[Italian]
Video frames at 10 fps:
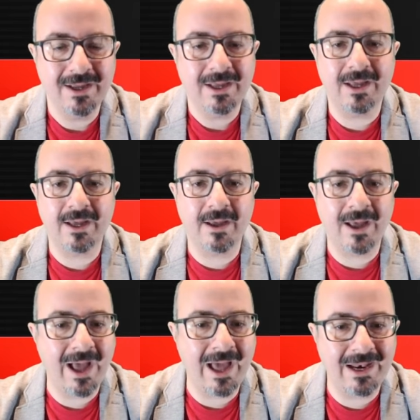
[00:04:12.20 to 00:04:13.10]
eh,
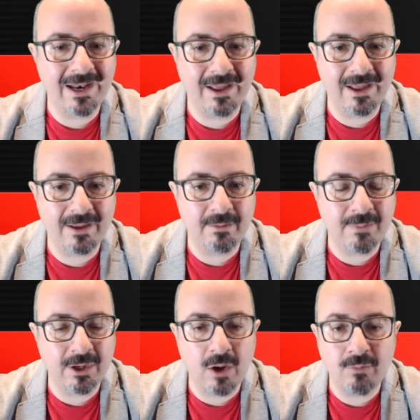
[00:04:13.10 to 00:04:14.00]
al, eh, a,
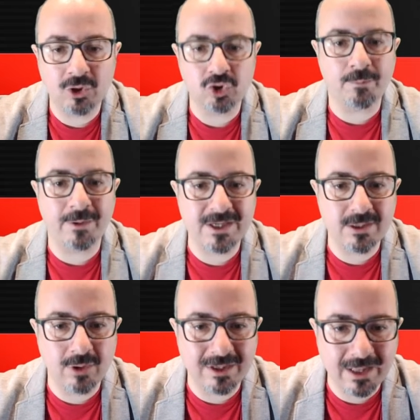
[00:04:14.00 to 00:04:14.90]
a un maggior
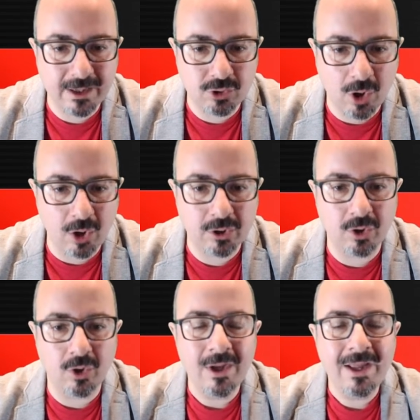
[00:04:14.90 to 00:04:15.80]
presidio del
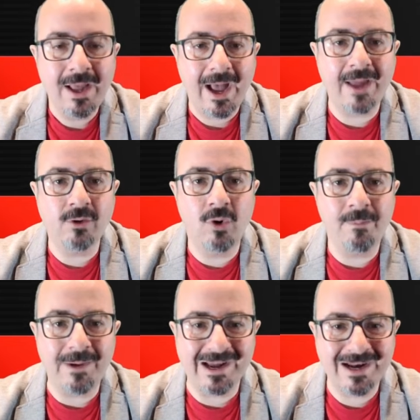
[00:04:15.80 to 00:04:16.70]
territorio a non
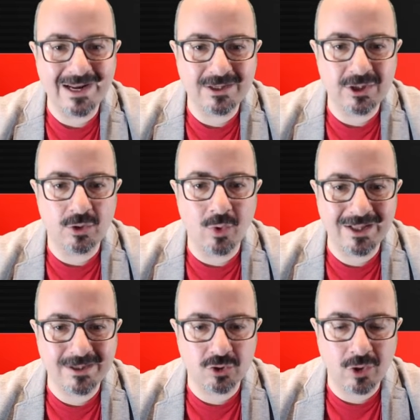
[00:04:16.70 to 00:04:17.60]
parlare di
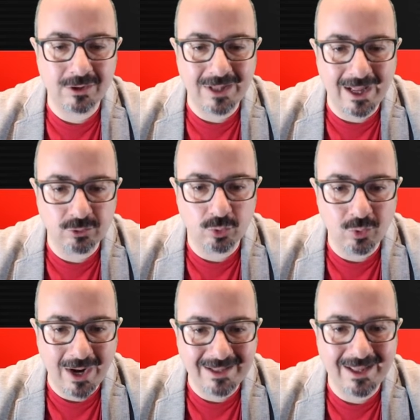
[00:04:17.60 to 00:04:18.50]
sicurezza soltanto
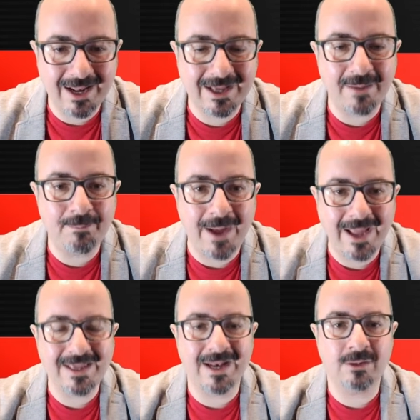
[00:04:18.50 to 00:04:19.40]
durante le
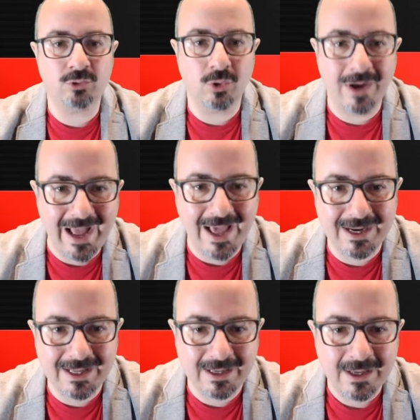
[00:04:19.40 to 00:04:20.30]
campagne
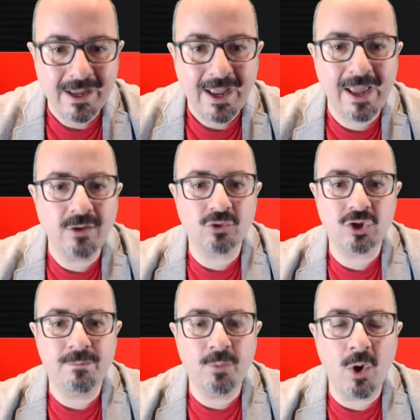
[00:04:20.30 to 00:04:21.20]
elettorali e non
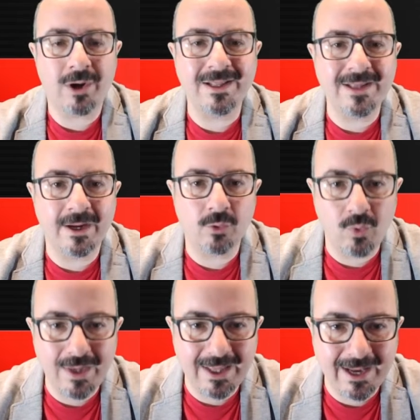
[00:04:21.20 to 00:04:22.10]
si può
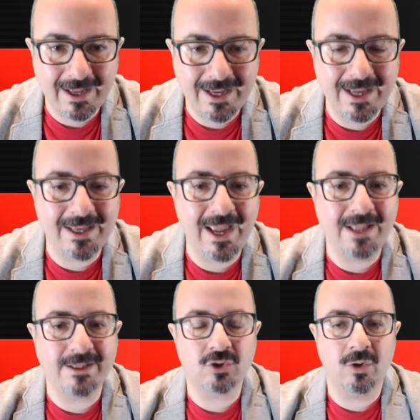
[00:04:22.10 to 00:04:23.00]
redarguire chi
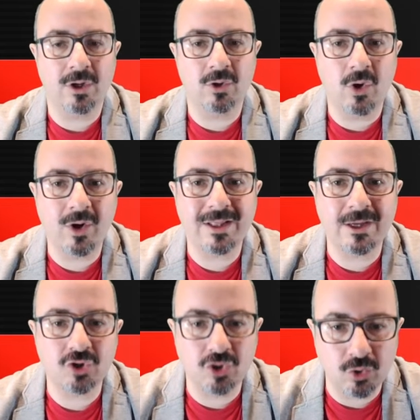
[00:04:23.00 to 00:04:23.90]
chiede sulle colonne dei
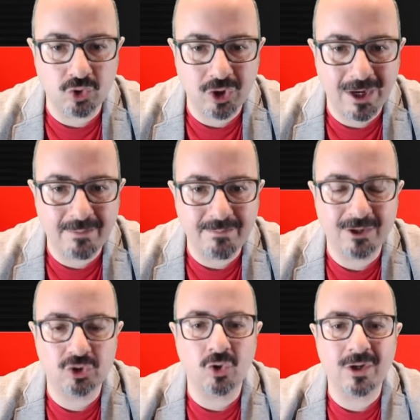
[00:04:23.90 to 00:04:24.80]
social
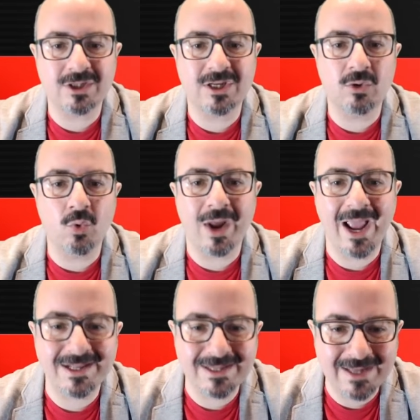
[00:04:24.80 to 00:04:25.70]
maggiore
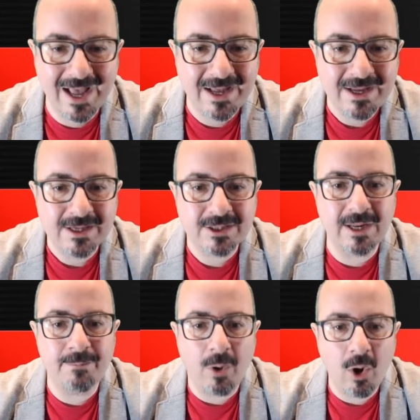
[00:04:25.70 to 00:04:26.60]
sicurezza se
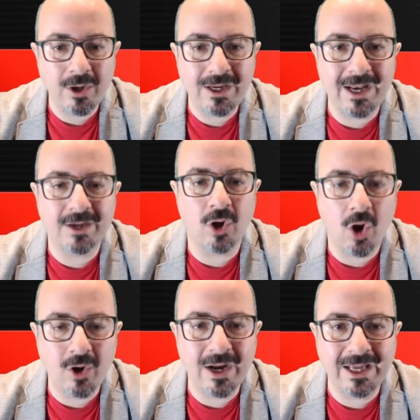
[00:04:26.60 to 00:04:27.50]
poi le
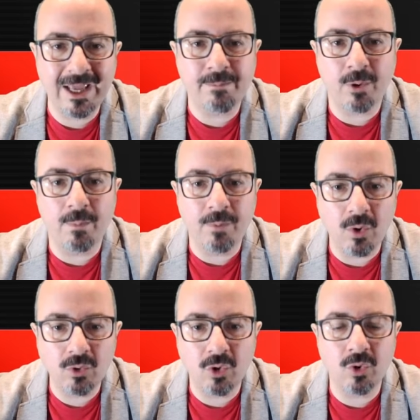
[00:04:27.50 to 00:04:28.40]
cronache
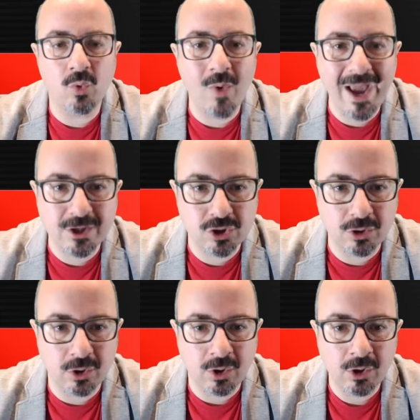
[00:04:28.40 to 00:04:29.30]
propongono
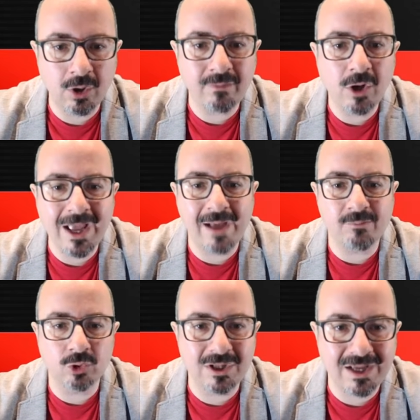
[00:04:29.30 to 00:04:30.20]
questo. Lo
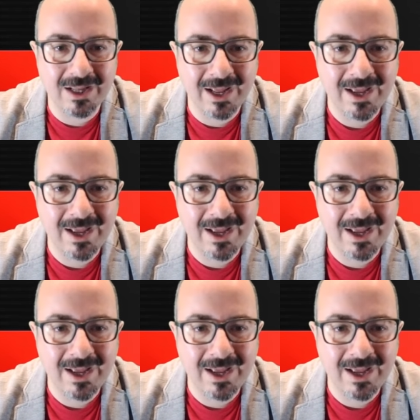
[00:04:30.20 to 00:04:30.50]
vogliamo dire?